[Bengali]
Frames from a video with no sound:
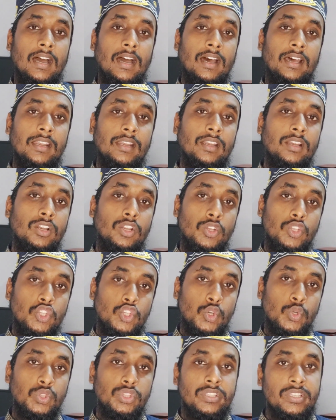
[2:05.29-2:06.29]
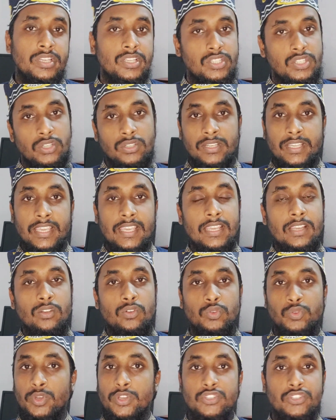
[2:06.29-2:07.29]
আর চৌত্রিশ জনকে
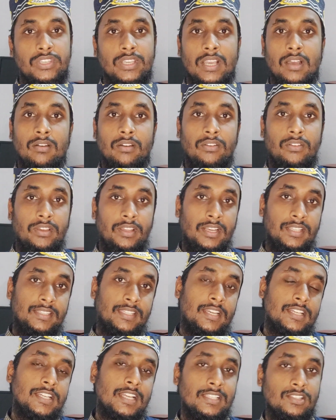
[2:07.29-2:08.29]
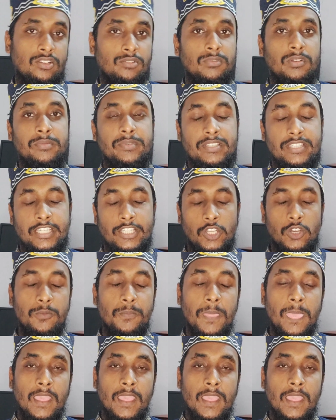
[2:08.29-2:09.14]
কোনো কিছুই খাওয়ানো হয় না তারা সাধারণভাবে ছিল